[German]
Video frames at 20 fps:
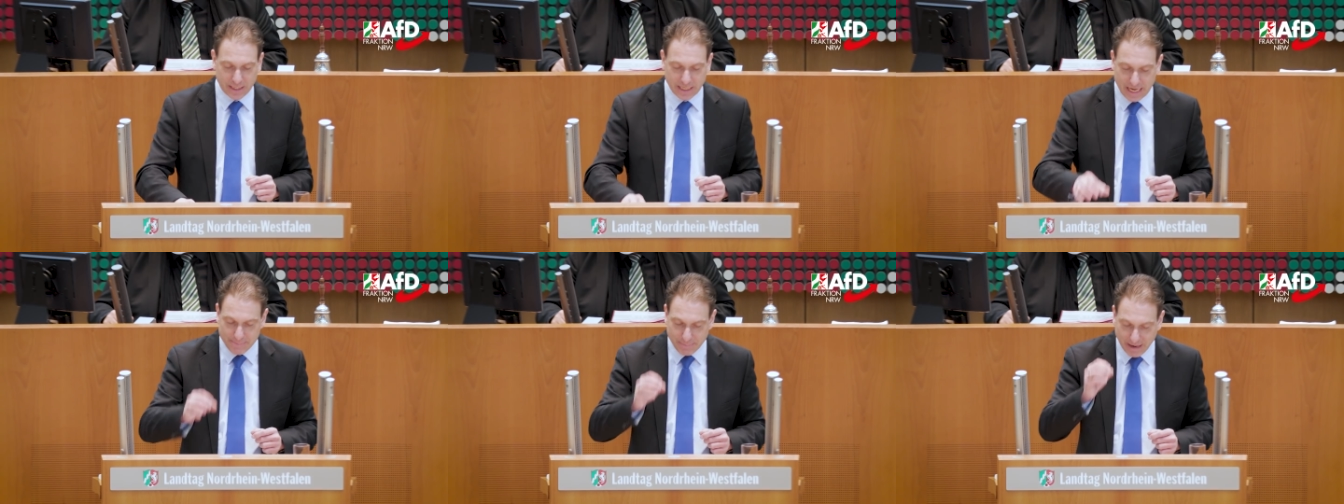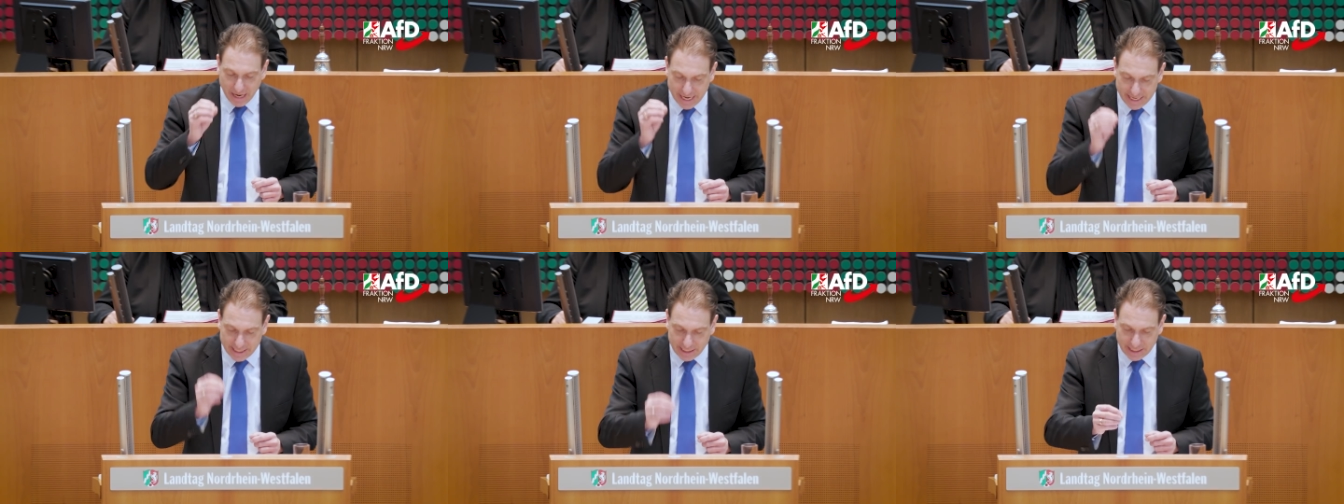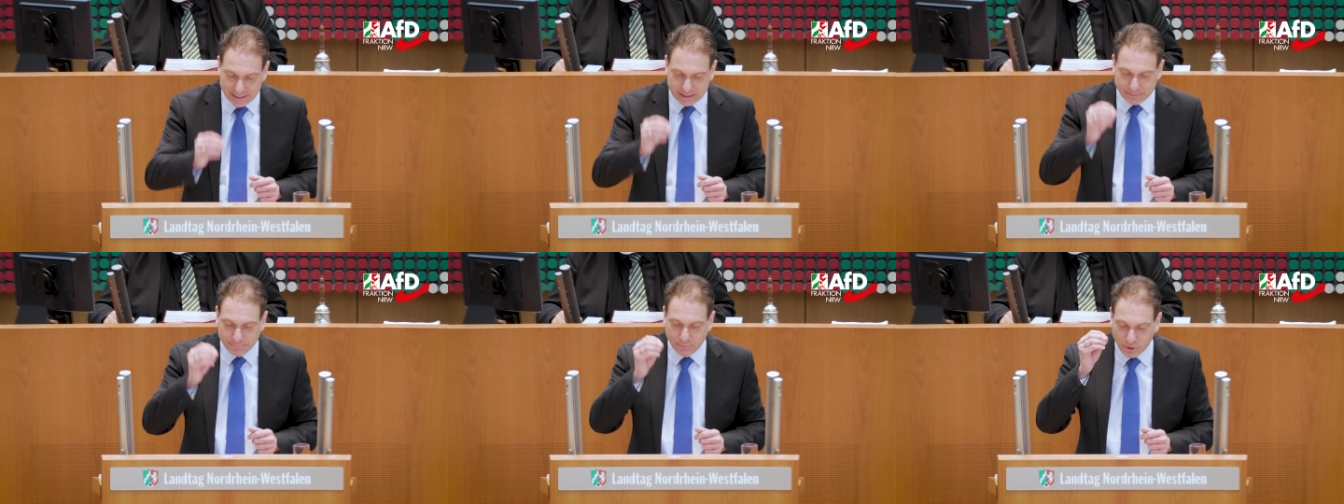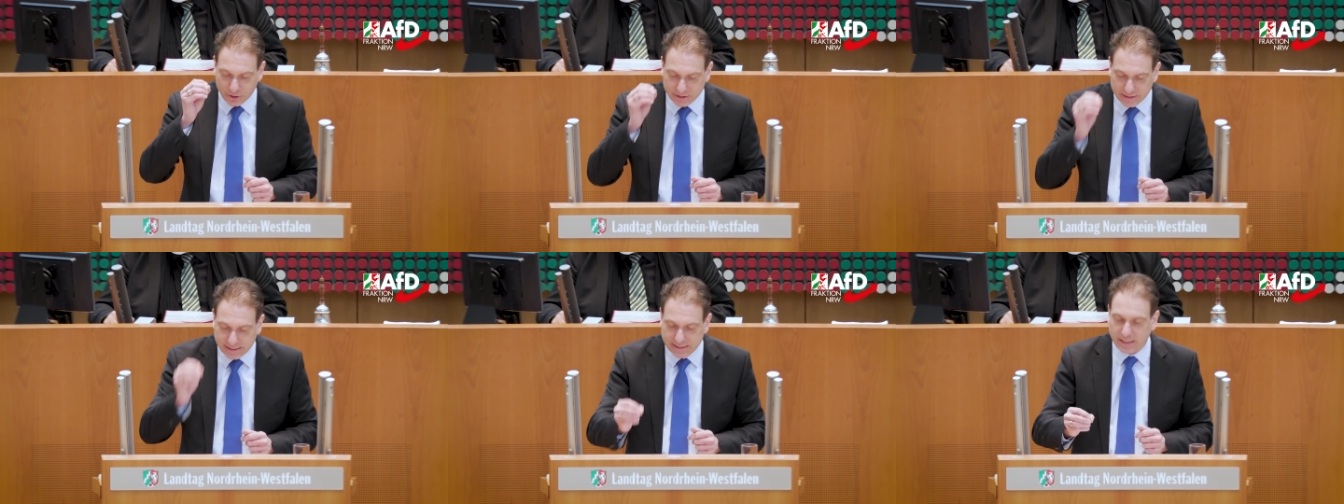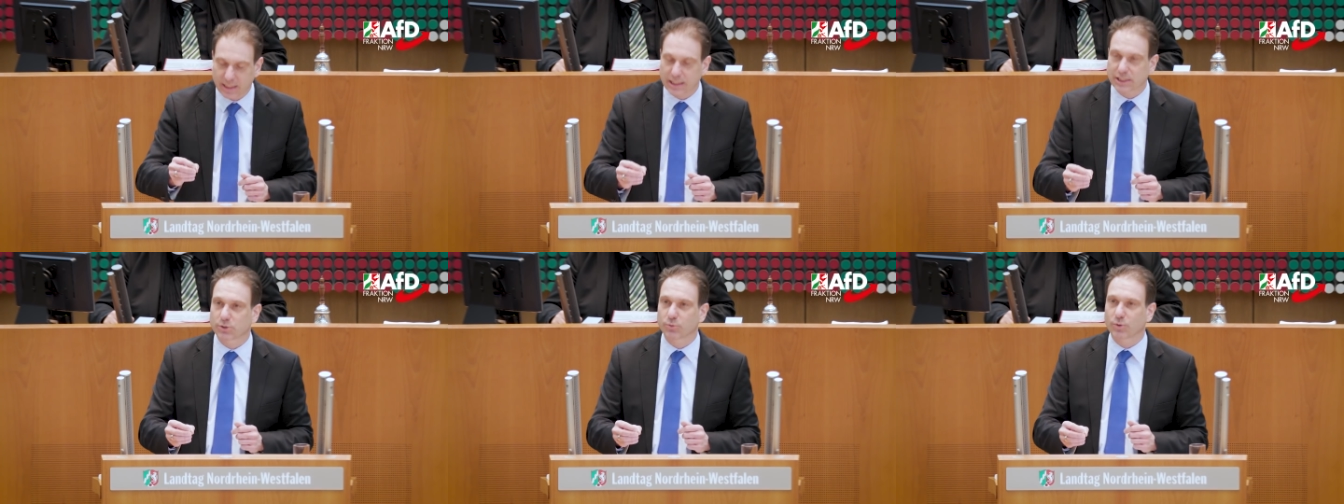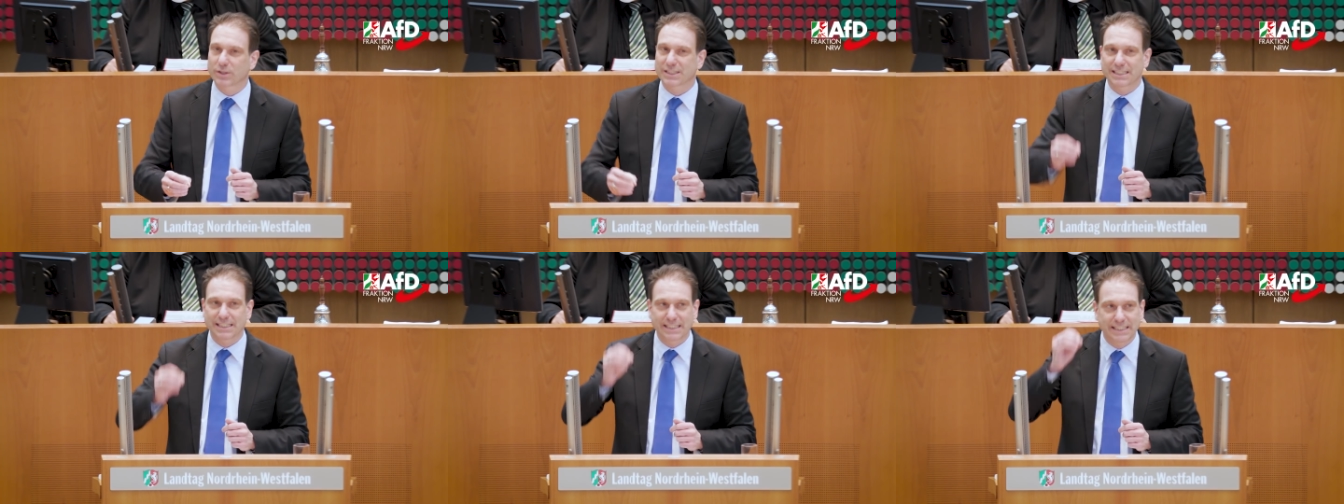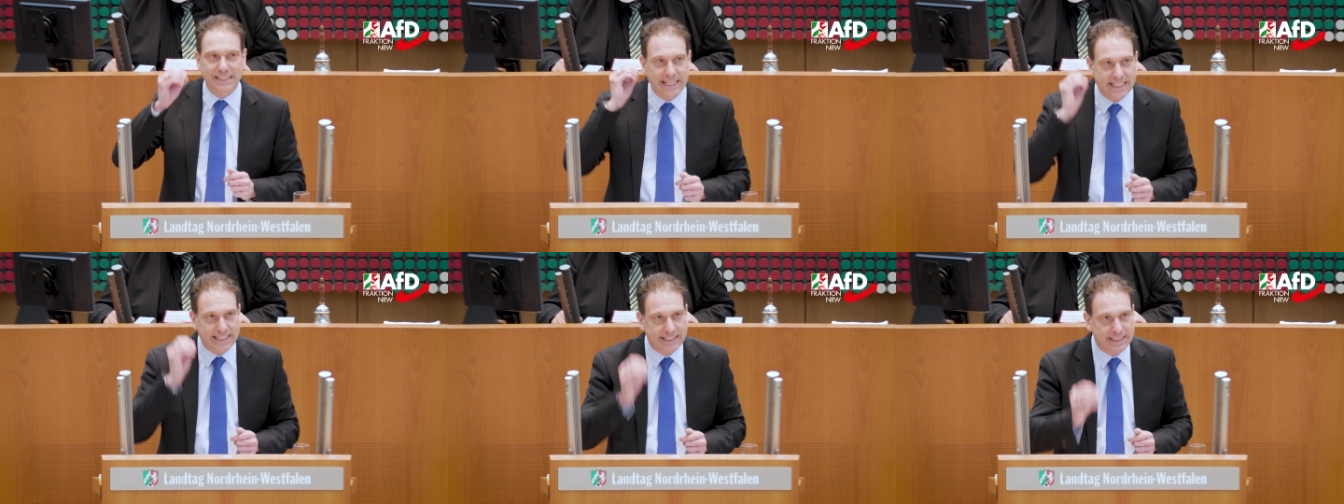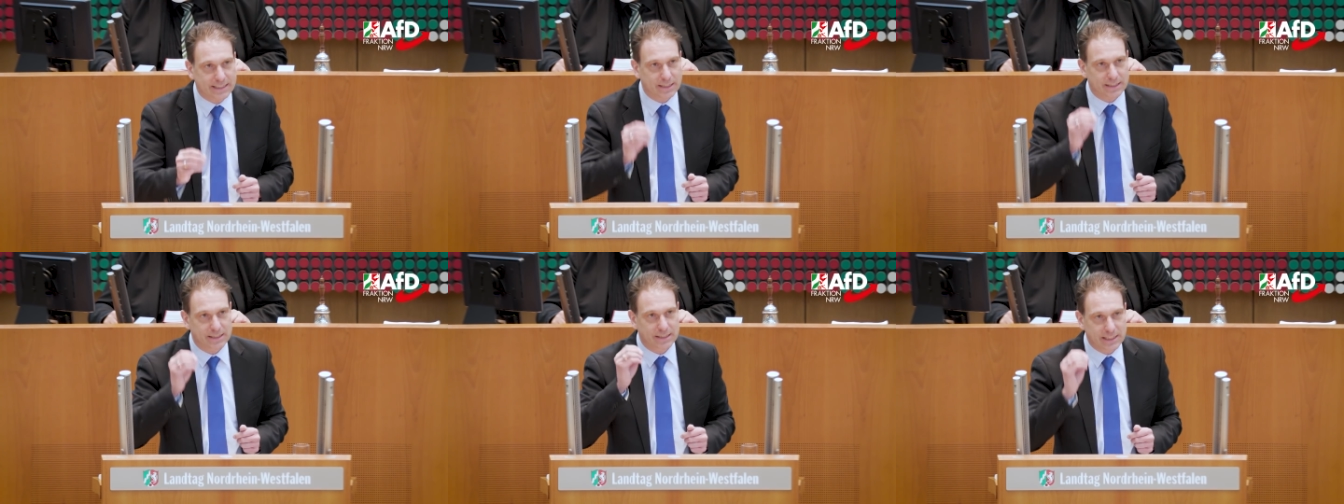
im Einheitsblock diese Ressourcen nicht